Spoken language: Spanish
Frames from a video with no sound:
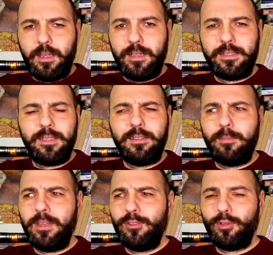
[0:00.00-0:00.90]
El
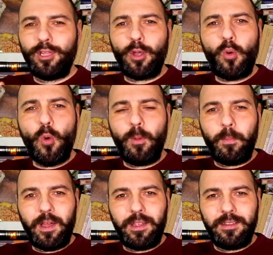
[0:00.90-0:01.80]
sentimiento de
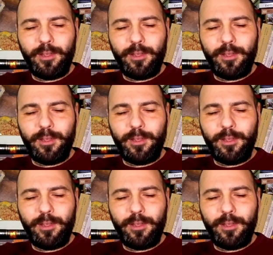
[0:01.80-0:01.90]
culpa y